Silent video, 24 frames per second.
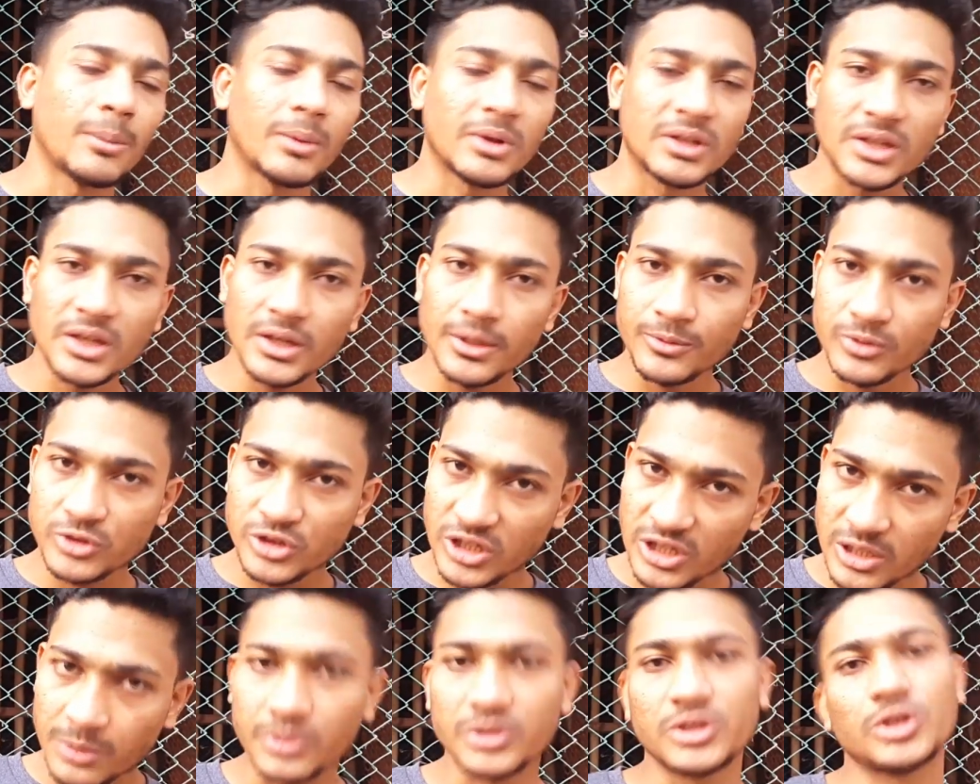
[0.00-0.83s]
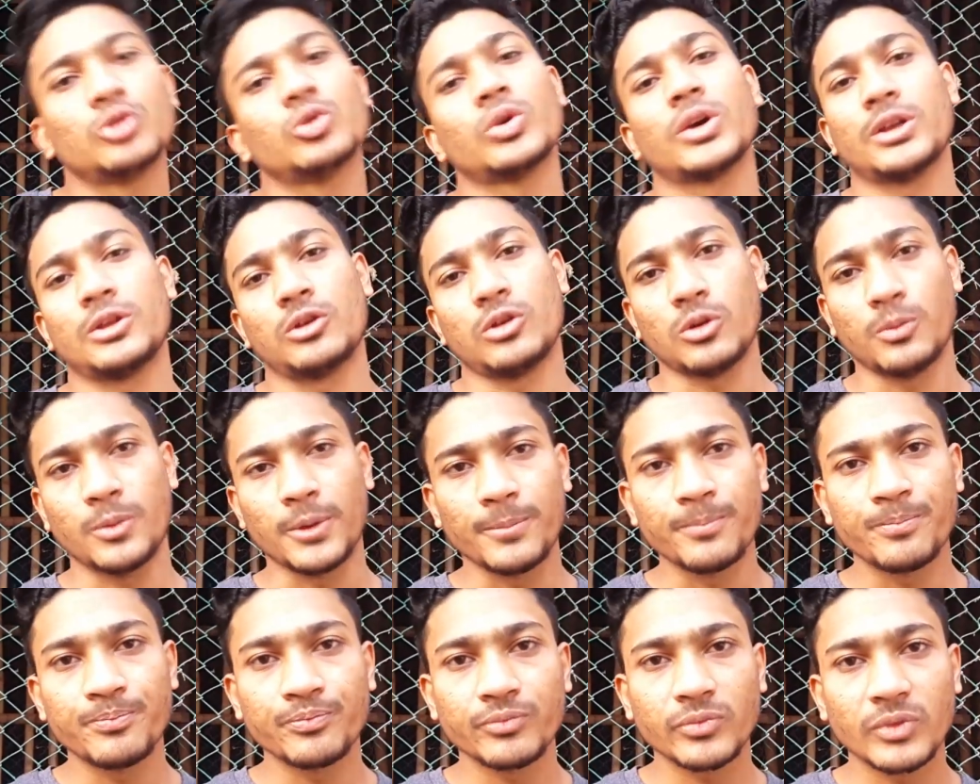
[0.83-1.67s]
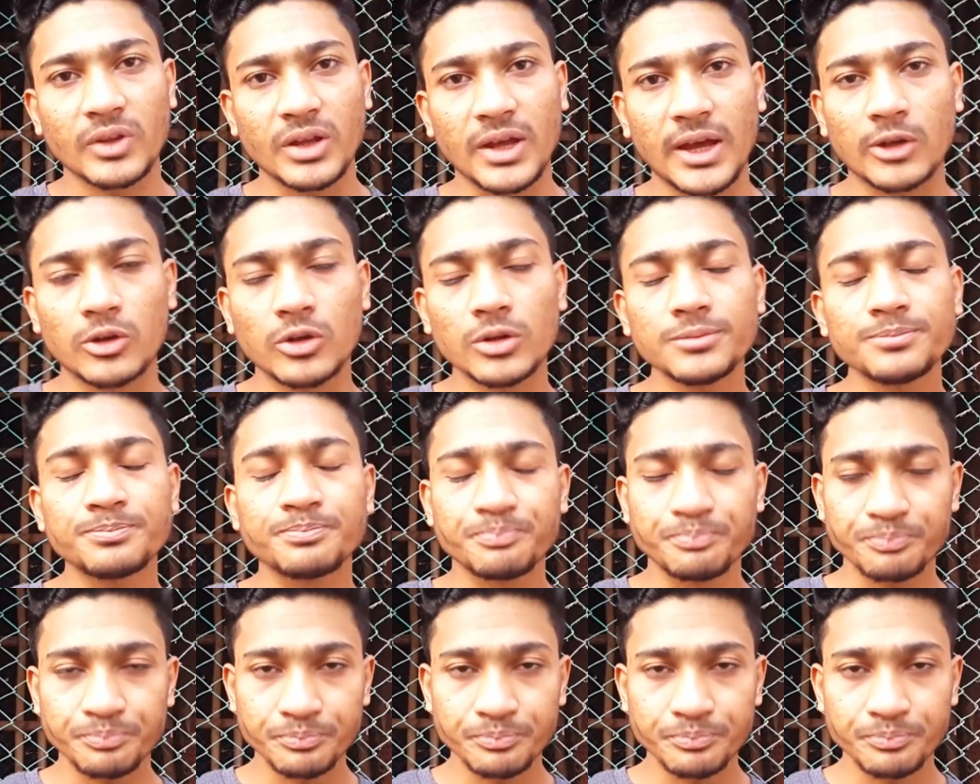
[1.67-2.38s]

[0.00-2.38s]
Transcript: আমাদের সেটার ভিতরে ঢুকাইতে হবে কারণ